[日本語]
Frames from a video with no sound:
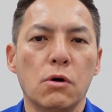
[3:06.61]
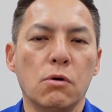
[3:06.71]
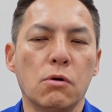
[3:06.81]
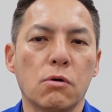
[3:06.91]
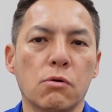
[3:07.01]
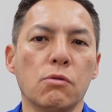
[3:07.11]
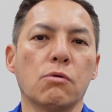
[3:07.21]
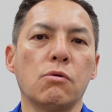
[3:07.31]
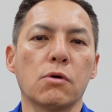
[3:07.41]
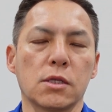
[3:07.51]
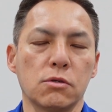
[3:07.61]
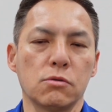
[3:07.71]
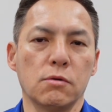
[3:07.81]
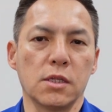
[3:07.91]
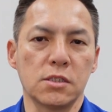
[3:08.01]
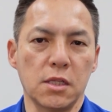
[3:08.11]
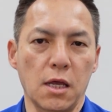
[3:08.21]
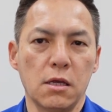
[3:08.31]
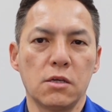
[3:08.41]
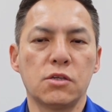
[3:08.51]
この効果というのがです
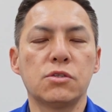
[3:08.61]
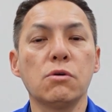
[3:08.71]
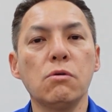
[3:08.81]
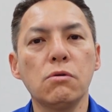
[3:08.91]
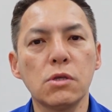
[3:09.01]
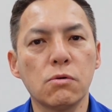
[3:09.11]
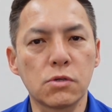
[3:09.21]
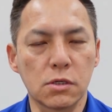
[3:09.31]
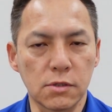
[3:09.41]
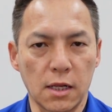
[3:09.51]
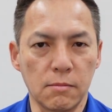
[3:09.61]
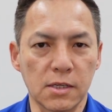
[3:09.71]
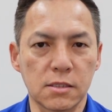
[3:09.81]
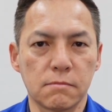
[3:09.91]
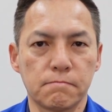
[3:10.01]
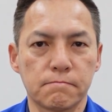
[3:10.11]
ね非常に大きくなります。